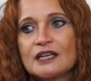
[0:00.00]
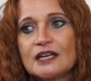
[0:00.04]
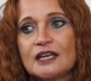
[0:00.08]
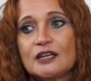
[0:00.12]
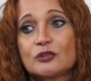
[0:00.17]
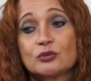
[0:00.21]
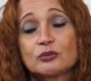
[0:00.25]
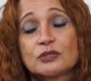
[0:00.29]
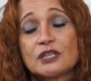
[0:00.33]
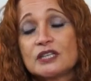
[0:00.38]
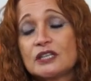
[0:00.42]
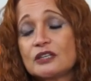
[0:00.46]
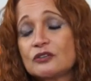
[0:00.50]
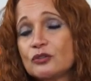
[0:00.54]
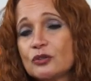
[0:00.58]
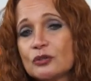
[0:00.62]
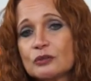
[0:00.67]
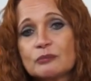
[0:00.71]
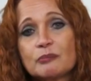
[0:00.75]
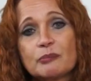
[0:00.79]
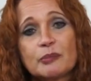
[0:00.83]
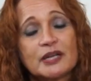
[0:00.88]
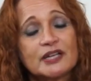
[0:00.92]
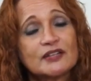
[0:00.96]
Es una
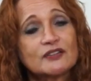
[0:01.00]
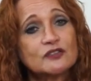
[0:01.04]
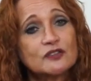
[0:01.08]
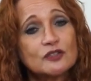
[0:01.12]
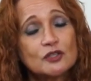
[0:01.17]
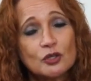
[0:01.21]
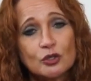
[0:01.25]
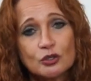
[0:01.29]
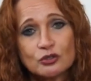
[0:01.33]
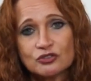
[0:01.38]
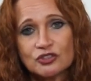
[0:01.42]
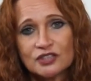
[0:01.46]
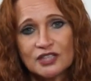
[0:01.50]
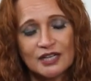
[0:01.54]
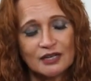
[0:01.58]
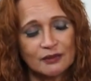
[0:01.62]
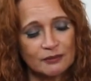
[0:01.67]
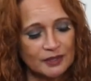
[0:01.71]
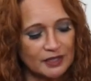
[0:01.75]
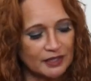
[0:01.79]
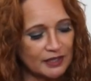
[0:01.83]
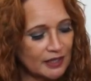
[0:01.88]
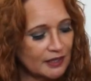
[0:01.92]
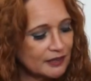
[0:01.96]
edición preciosa, la
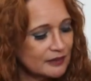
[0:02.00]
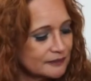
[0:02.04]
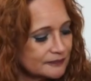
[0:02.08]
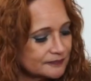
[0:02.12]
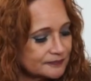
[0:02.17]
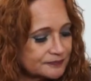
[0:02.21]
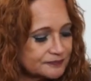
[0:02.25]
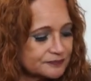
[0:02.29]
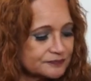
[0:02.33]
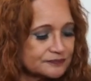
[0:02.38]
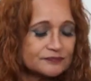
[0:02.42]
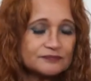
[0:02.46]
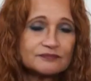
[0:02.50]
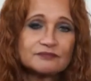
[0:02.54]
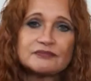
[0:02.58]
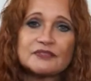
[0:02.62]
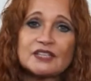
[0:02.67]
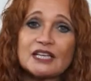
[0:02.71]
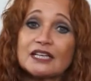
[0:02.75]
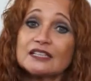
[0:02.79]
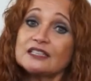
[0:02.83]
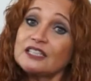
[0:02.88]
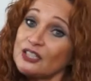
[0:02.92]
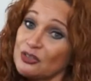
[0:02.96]
verdad.
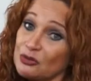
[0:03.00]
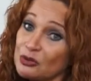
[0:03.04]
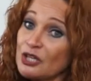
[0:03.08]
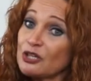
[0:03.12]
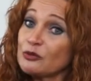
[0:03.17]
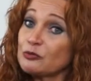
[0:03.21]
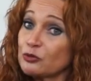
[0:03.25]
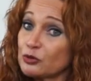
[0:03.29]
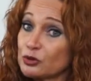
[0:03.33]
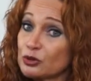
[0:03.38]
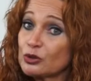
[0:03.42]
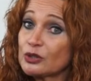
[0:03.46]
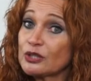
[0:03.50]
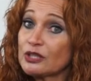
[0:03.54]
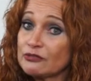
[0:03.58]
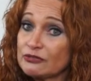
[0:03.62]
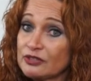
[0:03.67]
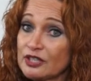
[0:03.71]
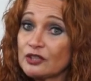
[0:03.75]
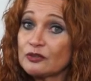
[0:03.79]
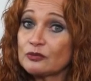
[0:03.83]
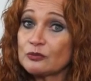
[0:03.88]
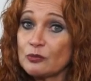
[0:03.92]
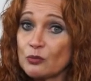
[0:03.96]
Tiene unas
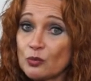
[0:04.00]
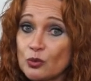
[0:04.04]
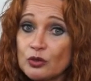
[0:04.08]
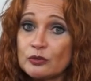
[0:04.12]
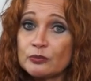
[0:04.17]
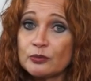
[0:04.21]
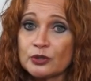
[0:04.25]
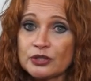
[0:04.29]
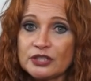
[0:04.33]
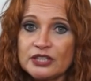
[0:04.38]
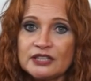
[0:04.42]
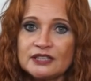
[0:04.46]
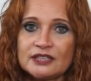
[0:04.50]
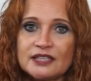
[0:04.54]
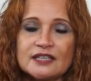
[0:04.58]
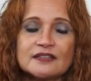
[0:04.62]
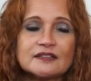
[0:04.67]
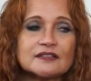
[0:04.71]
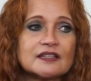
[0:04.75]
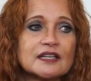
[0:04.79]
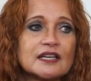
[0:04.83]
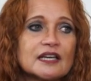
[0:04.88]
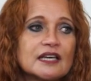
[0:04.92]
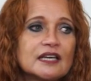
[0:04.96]
fotografías muy bonitas
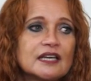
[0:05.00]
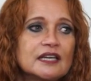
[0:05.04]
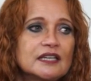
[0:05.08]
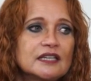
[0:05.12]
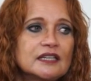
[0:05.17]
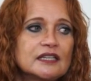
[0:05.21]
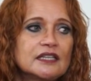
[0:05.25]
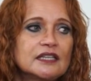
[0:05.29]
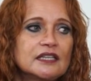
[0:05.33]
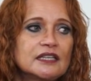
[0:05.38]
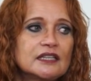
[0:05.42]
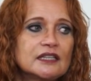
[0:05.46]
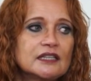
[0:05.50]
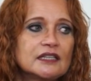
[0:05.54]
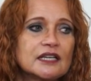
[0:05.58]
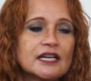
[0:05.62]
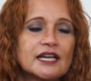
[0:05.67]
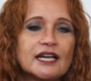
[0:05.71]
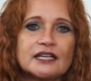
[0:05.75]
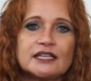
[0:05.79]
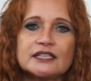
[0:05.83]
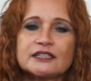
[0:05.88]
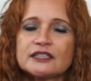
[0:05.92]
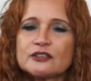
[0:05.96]
y
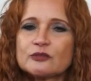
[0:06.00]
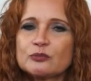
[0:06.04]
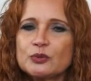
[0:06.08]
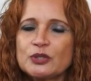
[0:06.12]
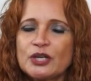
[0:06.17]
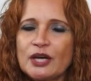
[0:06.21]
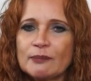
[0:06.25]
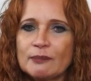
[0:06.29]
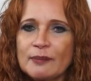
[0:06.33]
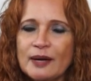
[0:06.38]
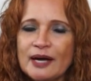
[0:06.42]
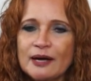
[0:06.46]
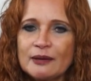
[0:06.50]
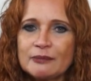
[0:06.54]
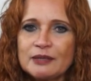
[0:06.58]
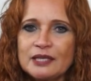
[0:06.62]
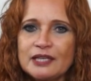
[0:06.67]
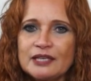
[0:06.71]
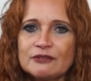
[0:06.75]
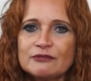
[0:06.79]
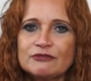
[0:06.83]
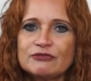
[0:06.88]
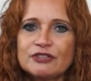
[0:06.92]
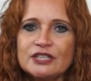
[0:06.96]
la letra es muy
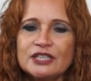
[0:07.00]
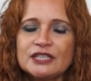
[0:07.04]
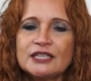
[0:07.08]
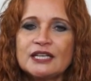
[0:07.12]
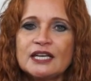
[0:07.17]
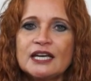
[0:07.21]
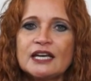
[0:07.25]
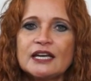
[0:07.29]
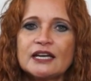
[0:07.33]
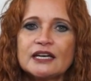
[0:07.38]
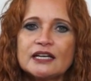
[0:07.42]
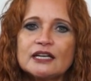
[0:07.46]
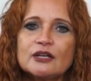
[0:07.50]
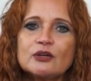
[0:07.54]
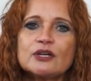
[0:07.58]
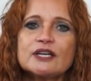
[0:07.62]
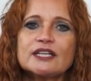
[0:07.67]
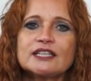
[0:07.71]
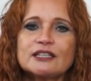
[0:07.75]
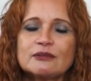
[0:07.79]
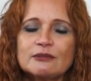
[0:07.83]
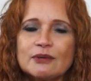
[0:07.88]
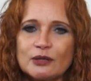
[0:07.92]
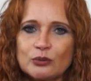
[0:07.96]
amable, en fin, creo
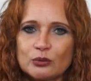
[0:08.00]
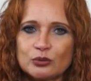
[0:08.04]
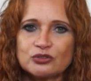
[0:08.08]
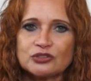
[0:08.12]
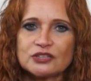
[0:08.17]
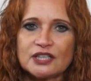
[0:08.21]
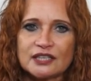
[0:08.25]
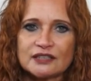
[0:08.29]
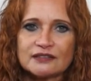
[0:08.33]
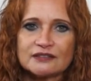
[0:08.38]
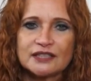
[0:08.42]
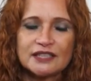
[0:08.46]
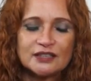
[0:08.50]
que te va a gustar.